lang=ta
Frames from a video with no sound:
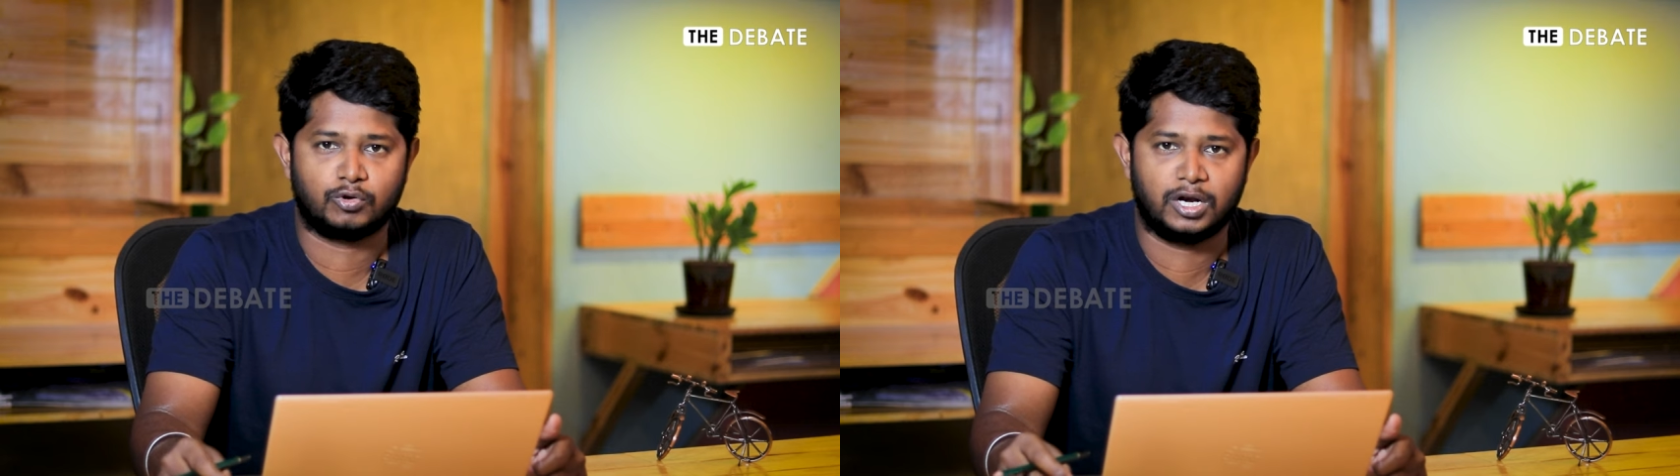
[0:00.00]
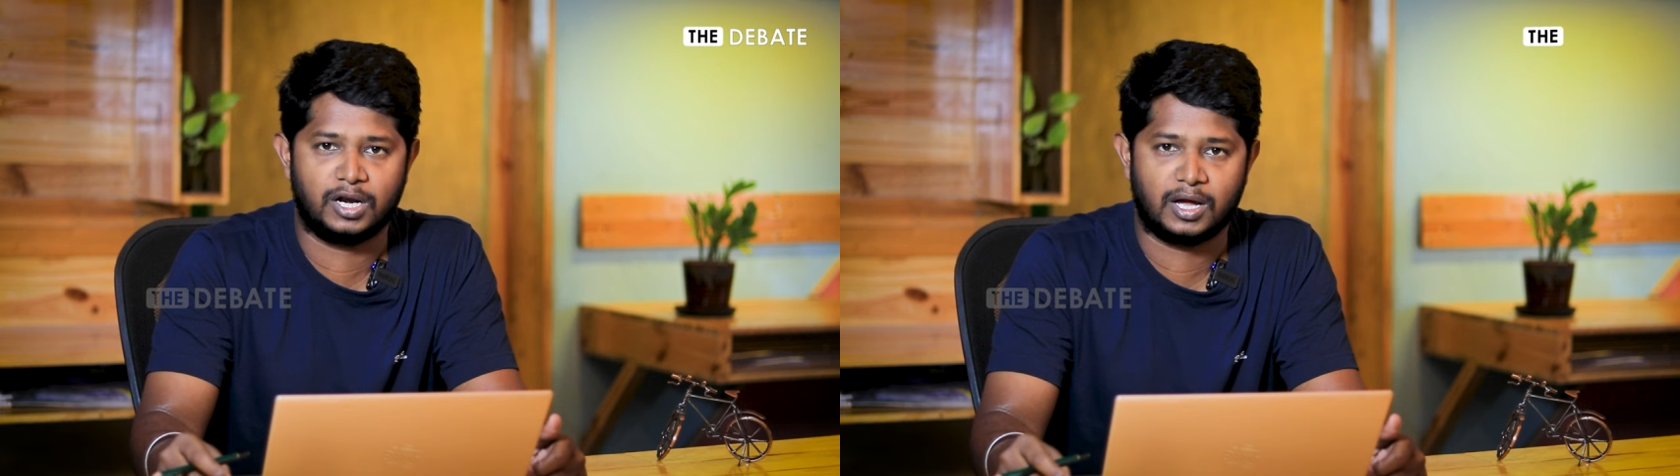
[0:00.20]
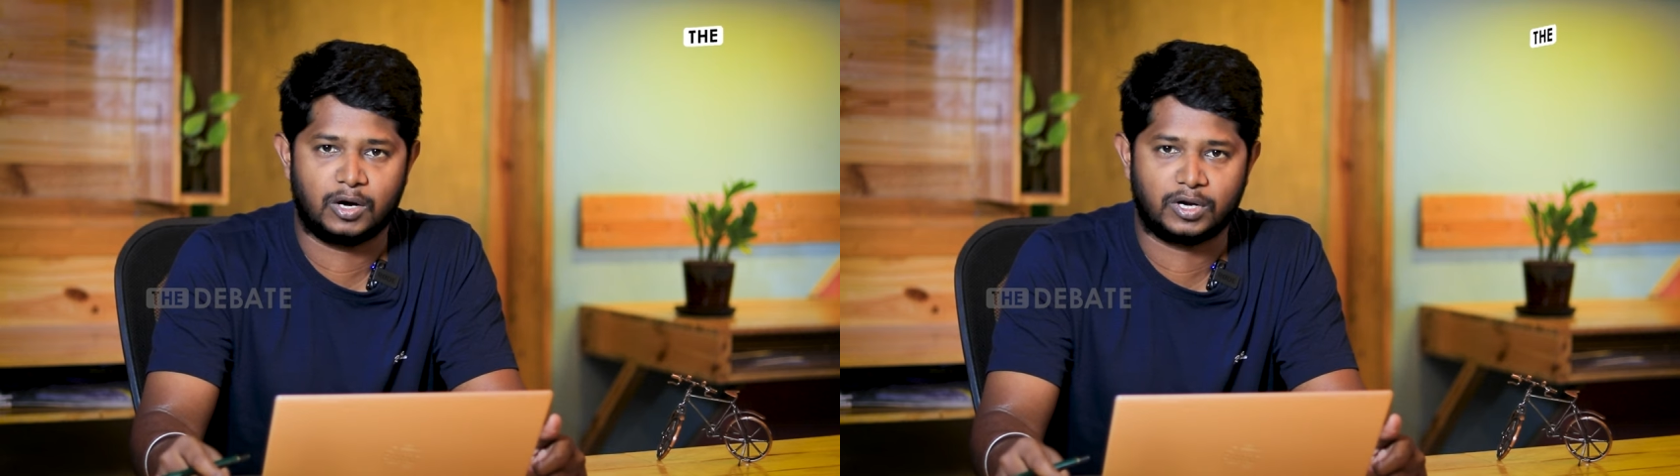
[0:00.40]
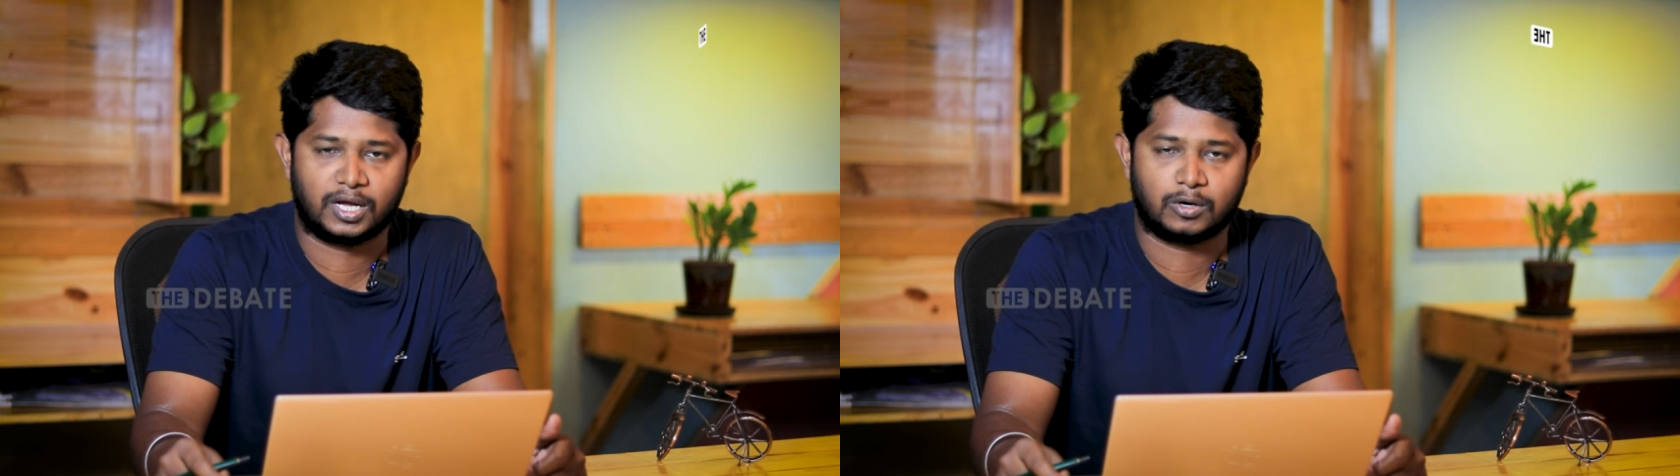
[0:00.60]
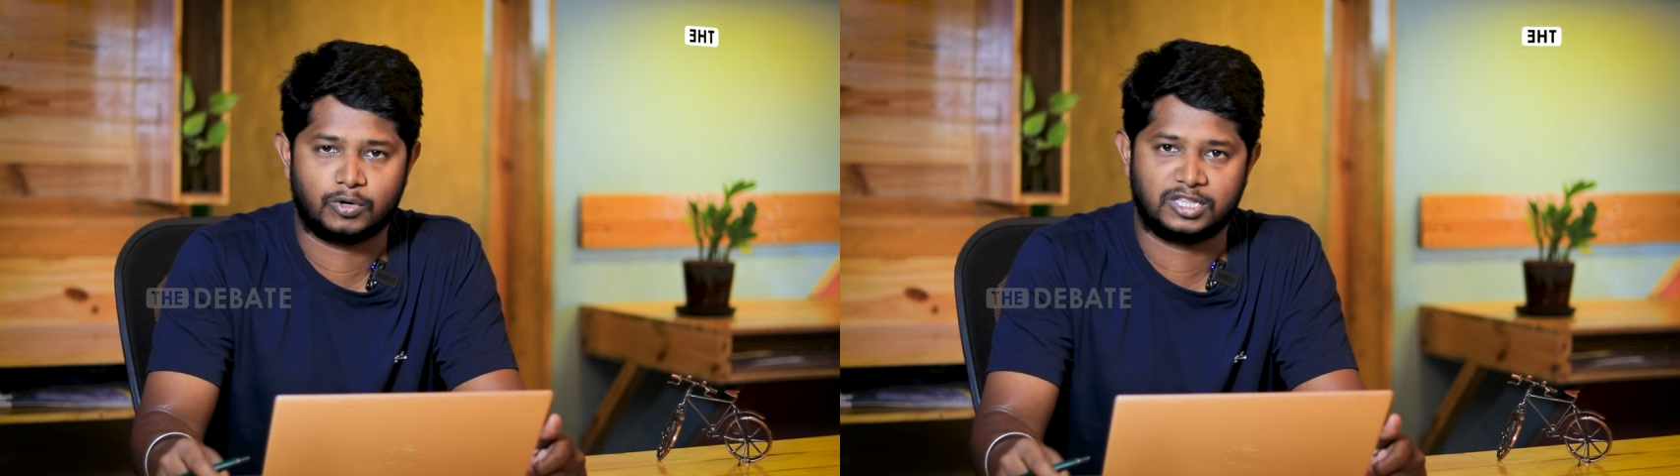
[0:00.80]
துணைநிலை
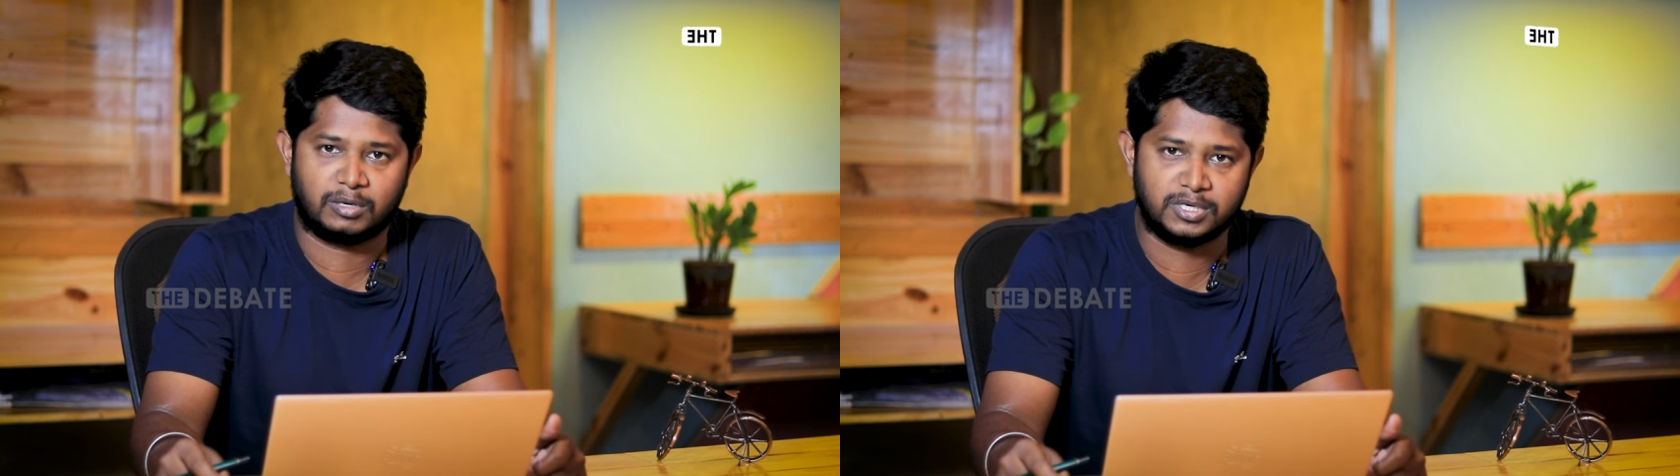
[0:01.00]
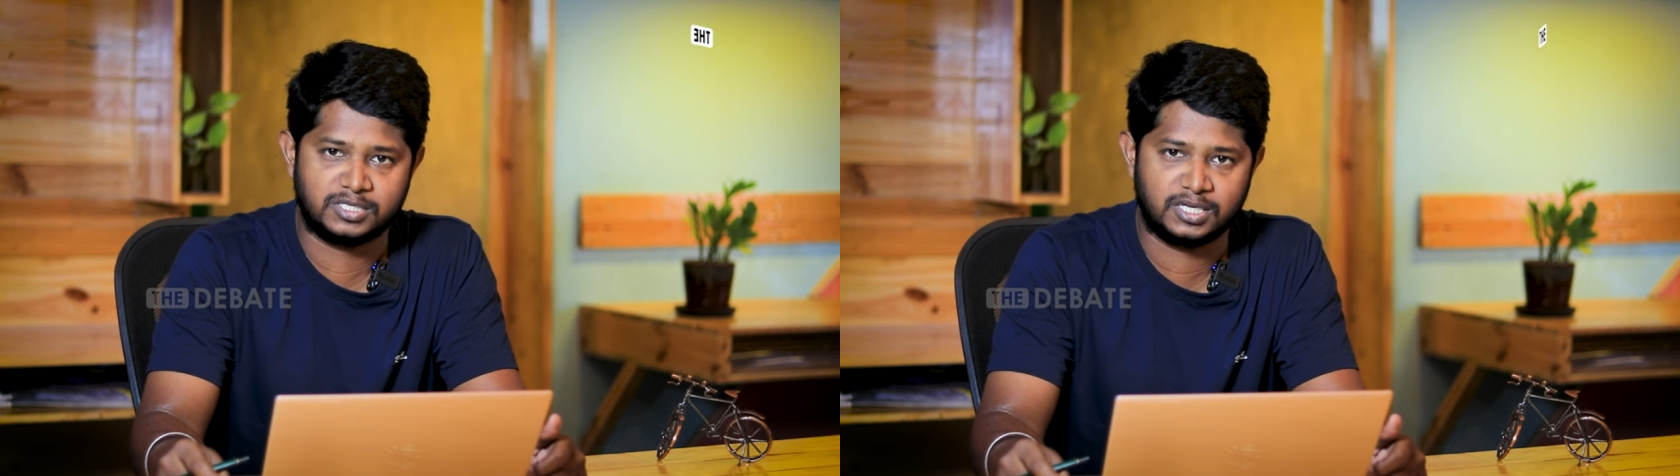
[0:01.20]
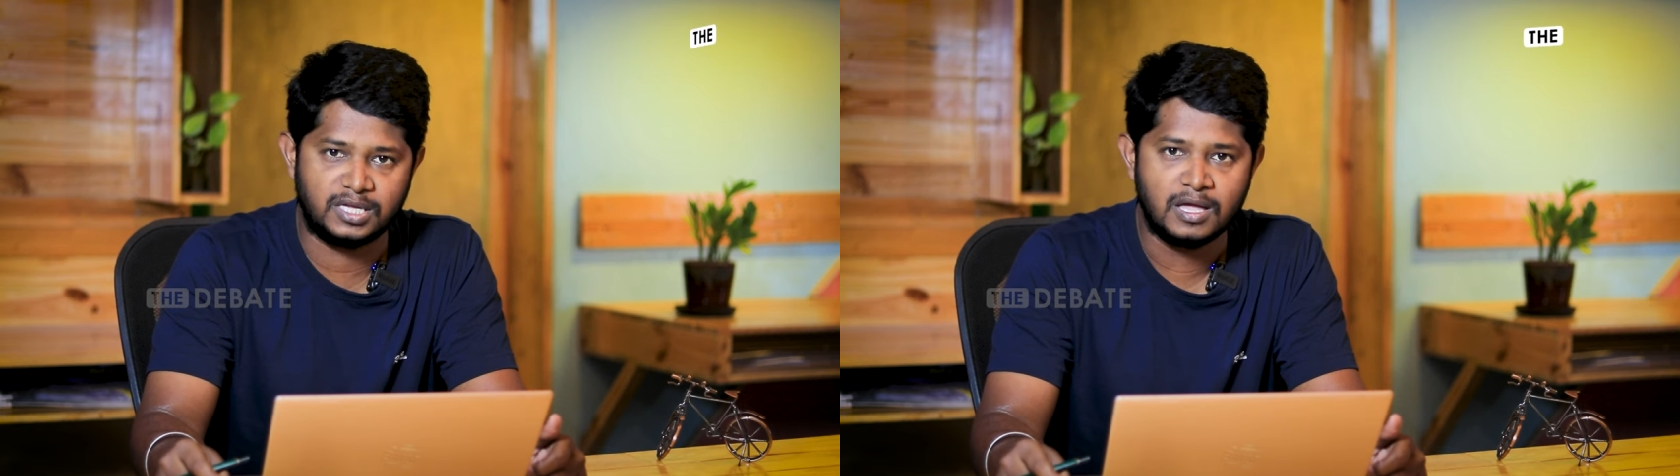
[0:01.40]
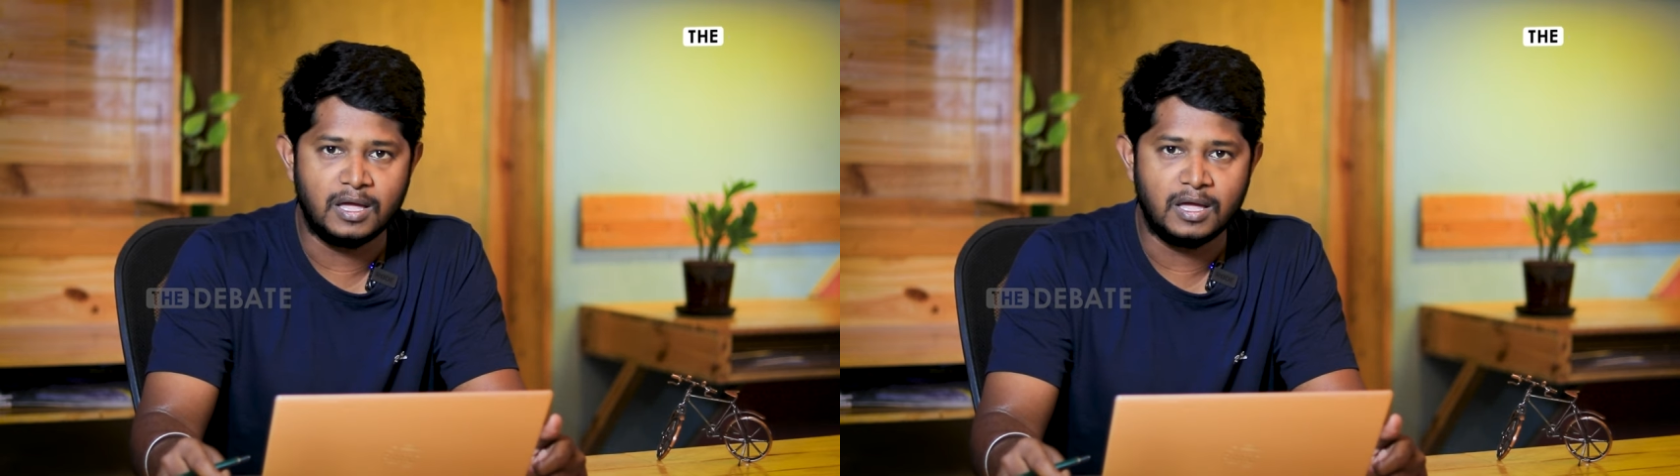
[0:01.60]
ஆளுநர்களுடைய தமிழிசை